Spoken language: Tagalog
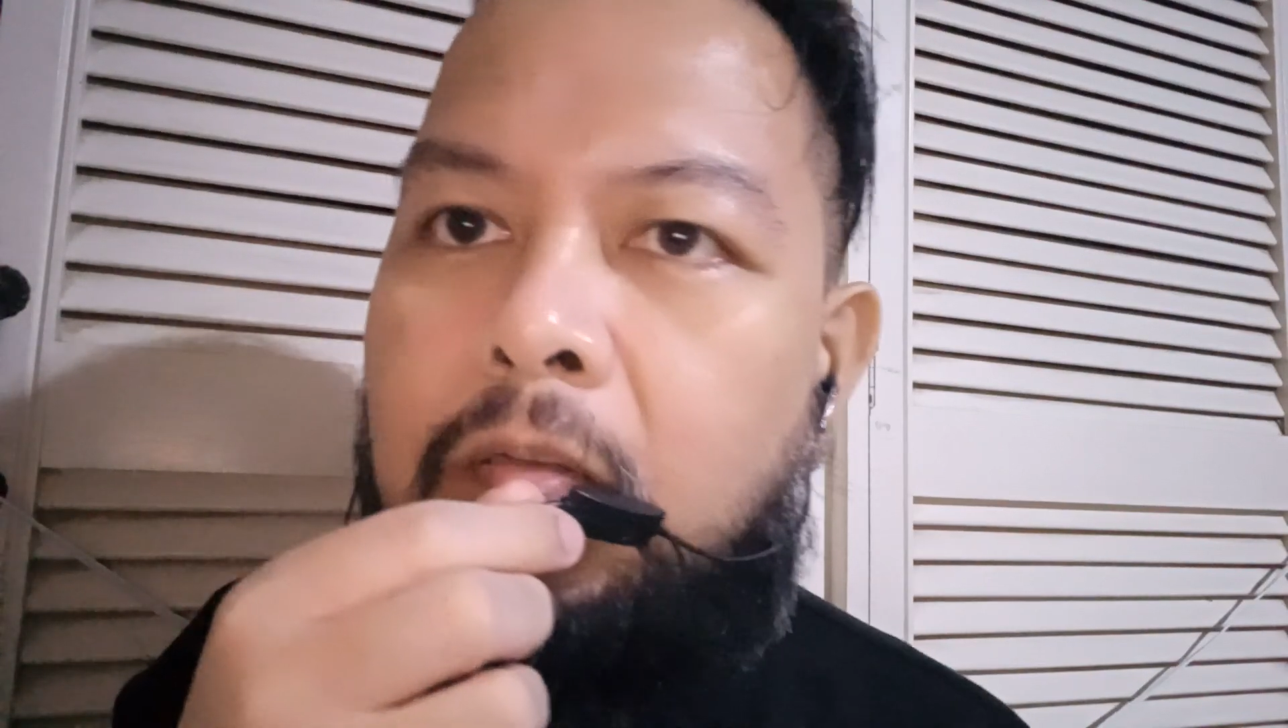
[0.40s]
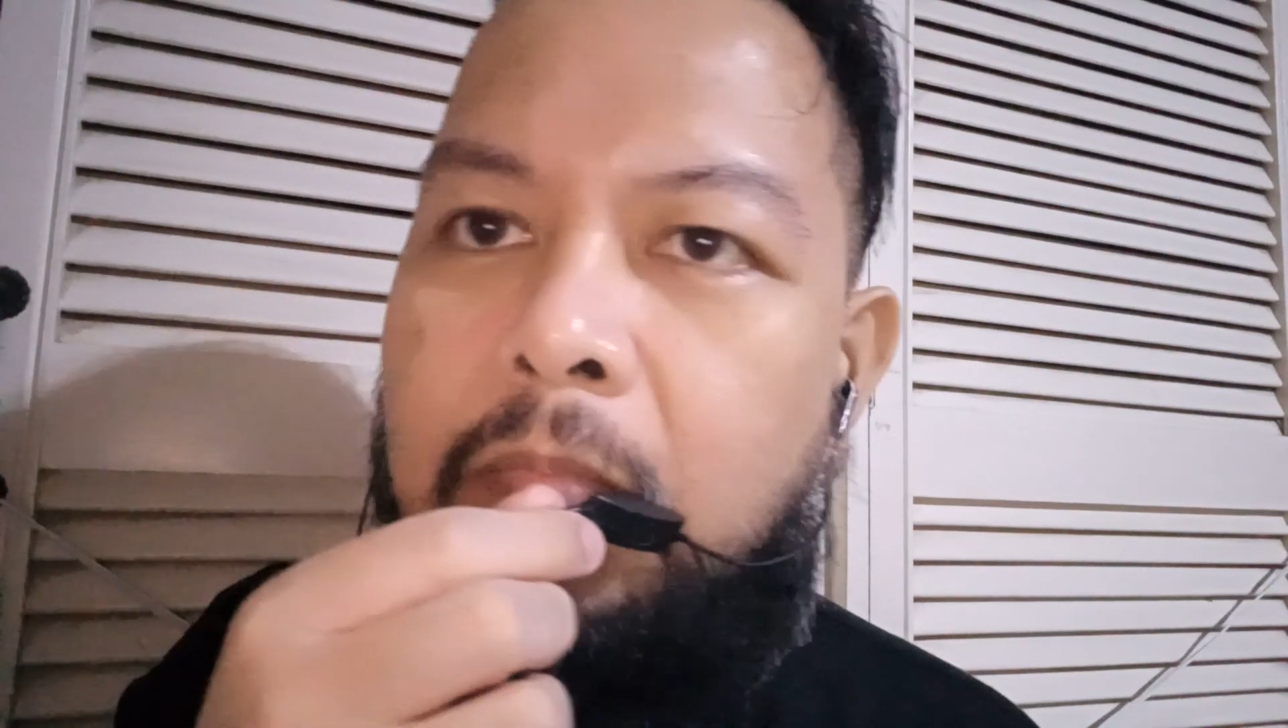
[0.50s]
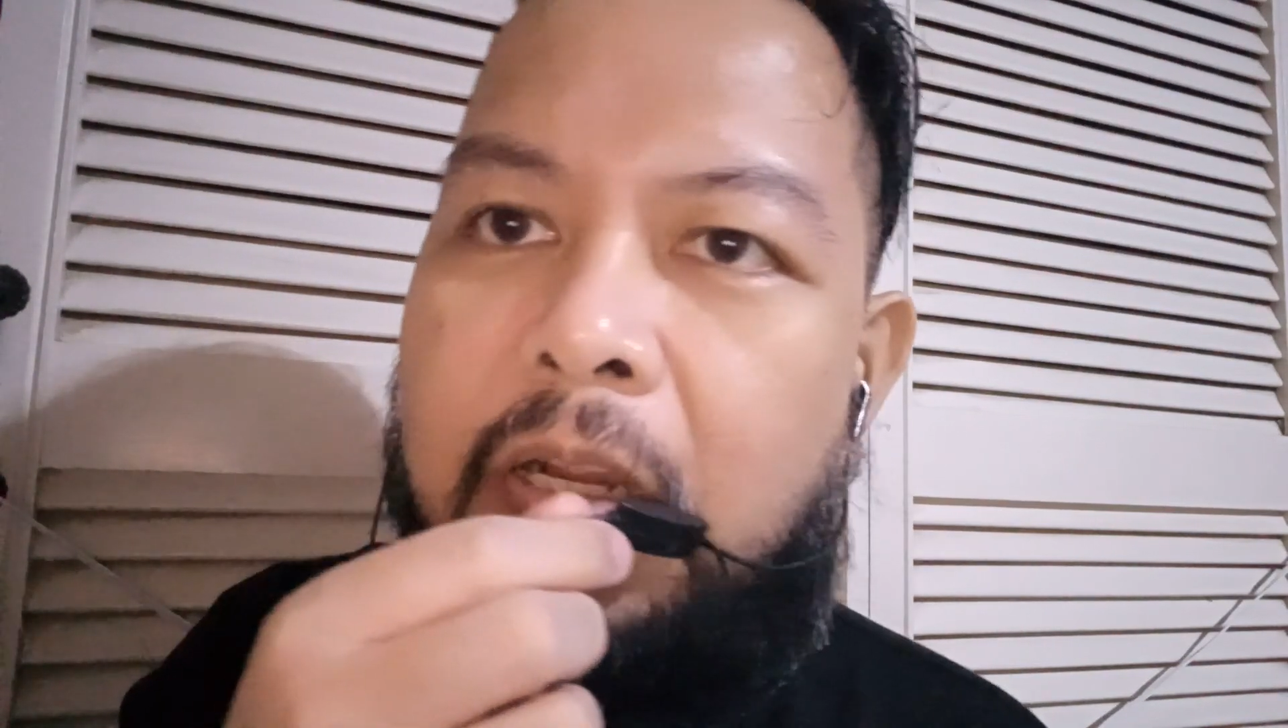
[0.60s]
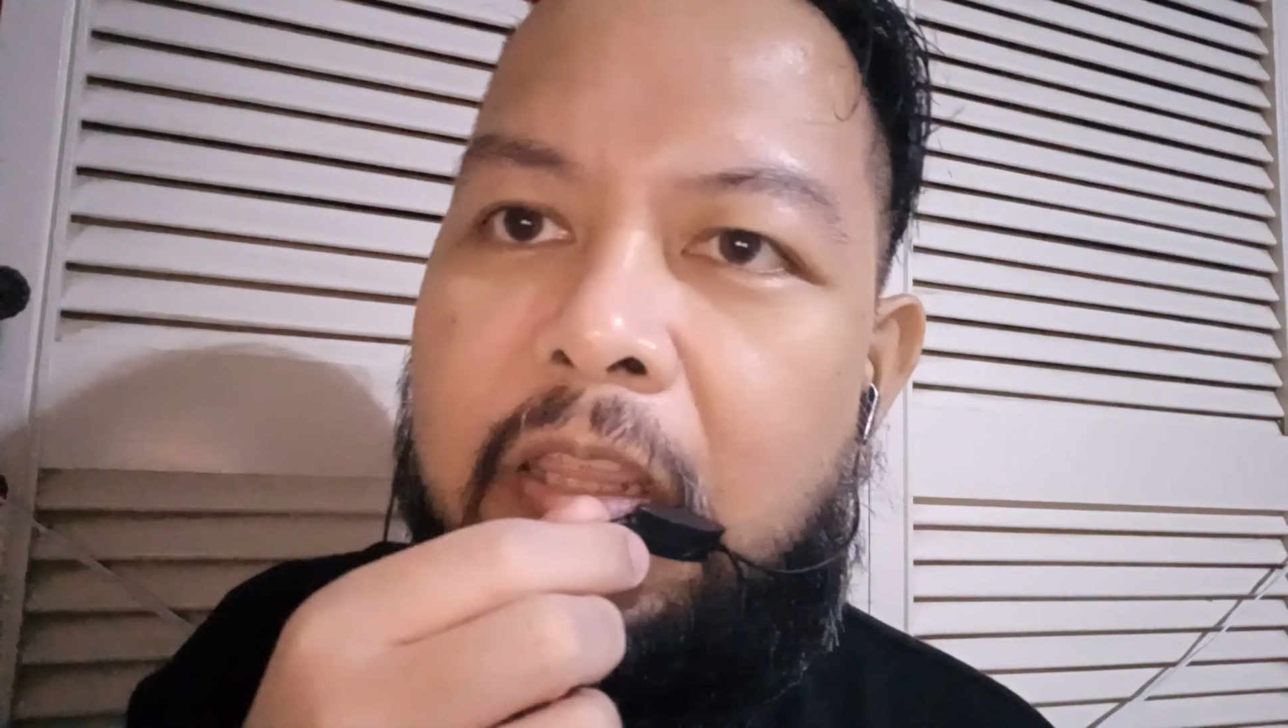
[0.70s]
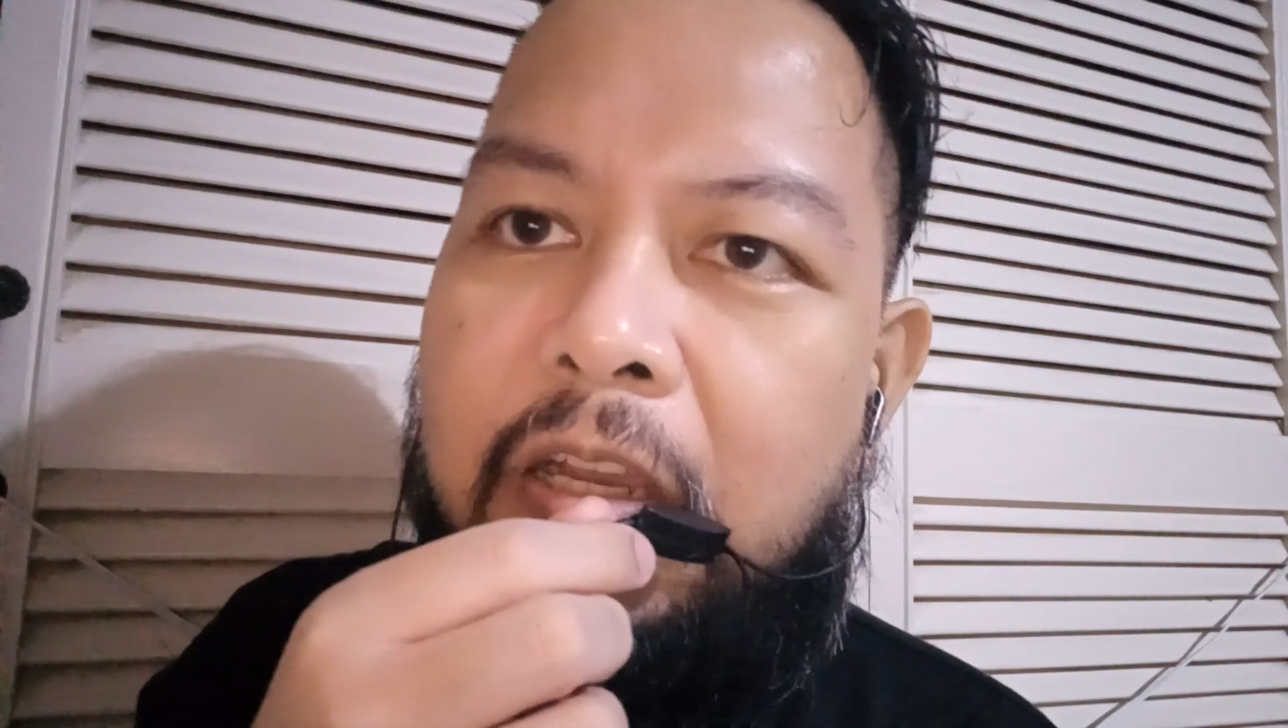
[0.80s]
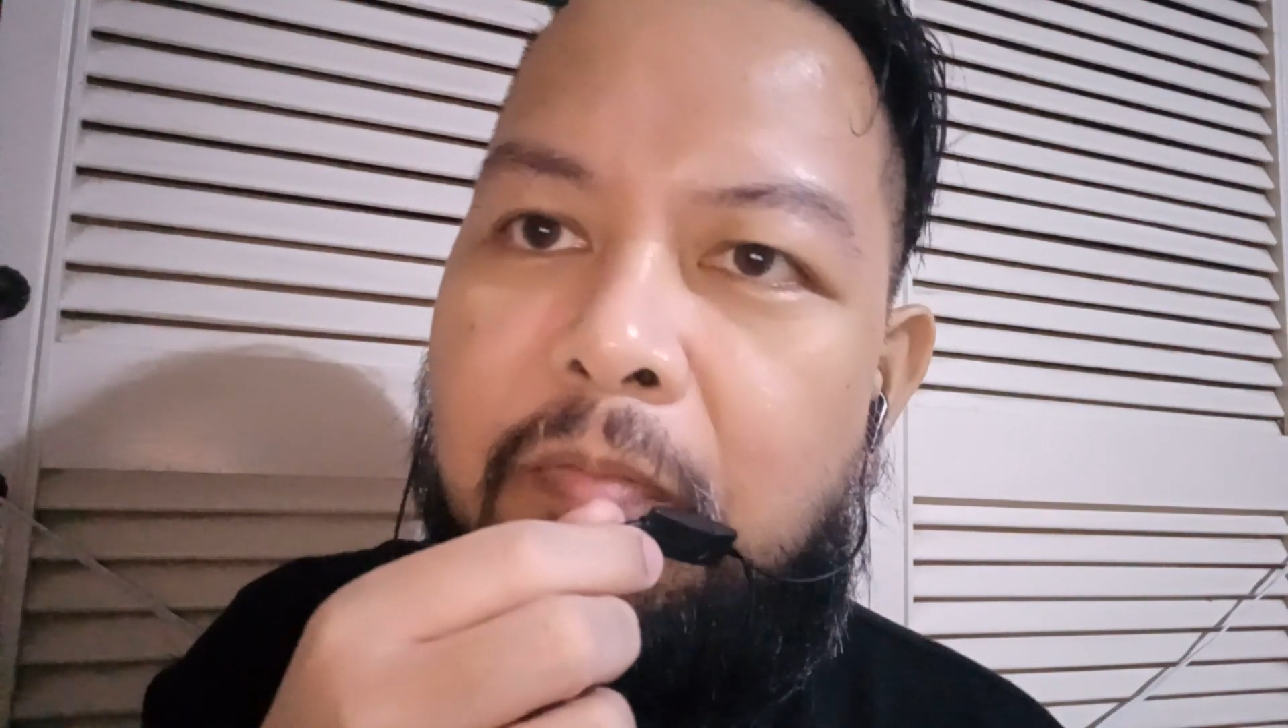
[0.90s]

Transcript: Magandang